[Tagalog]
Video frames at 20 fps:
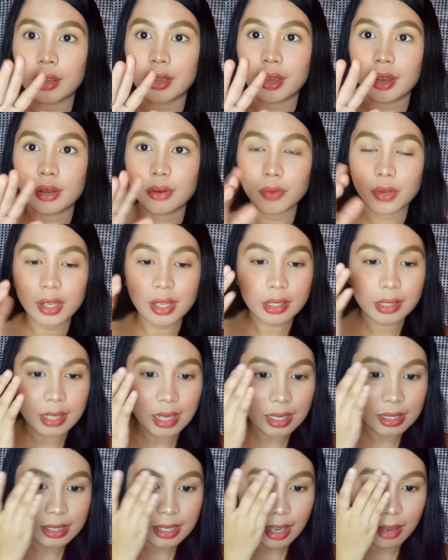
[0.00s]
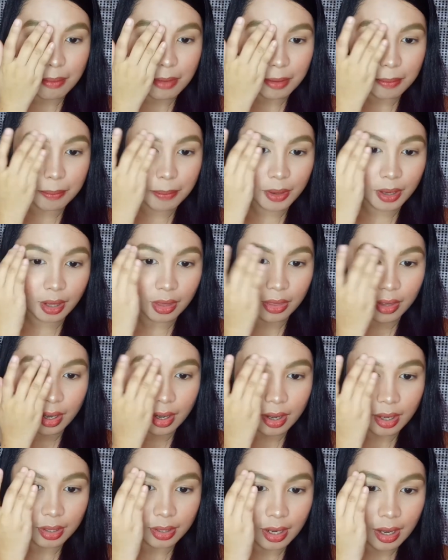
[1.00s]
Ayan, walang nasamang
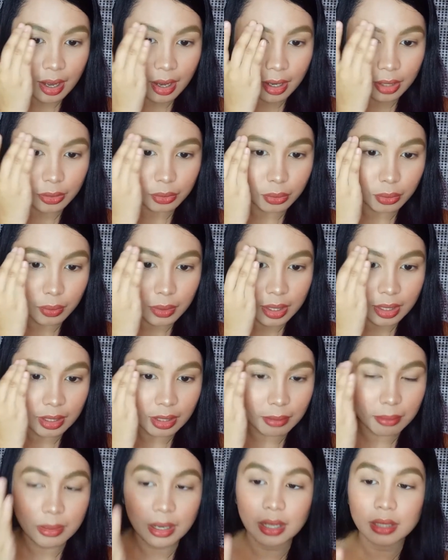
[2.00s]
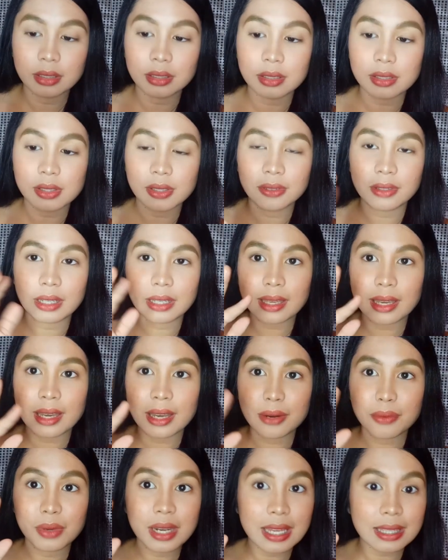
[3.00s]
product. Nakakatuwa naman. So
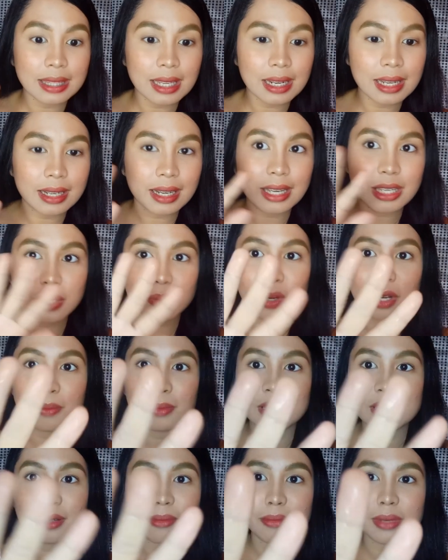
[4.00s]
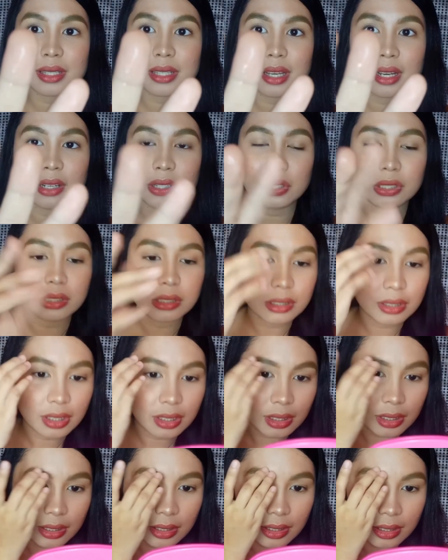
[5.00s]
ayan, wala talaga. I swear, basang-basa oh.
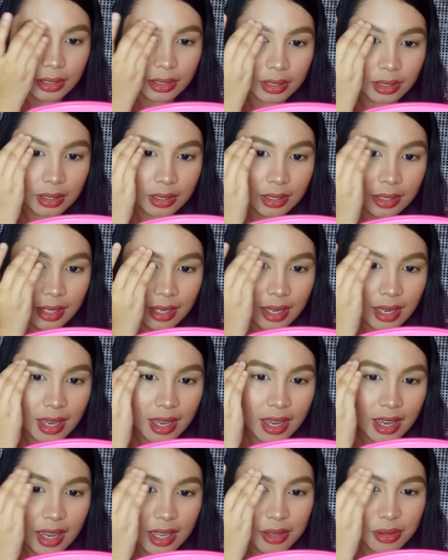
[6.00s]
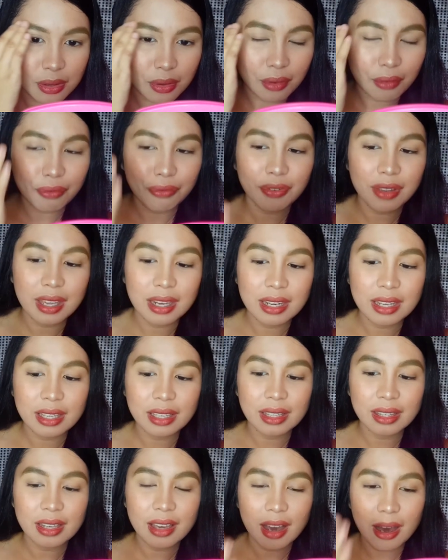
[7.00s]
And yung
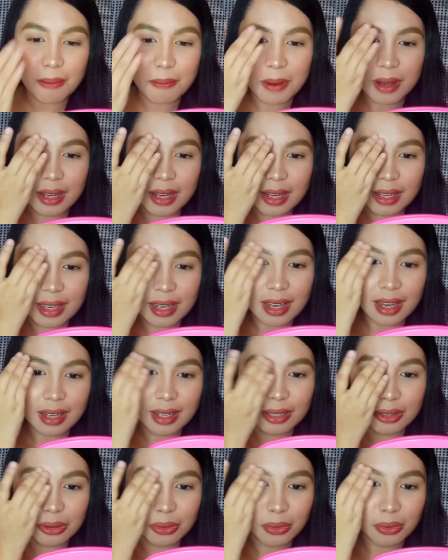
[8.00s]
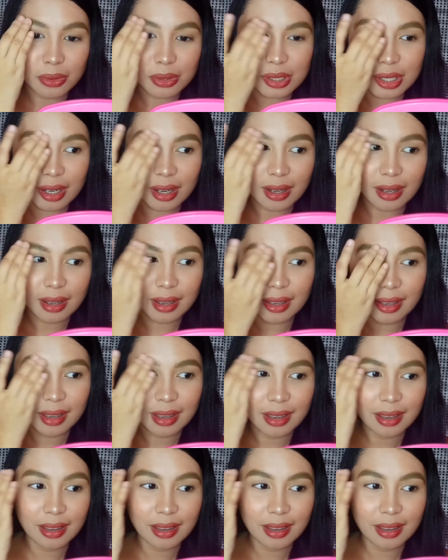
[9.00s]
feeling niya kapag ginaganto ko siya,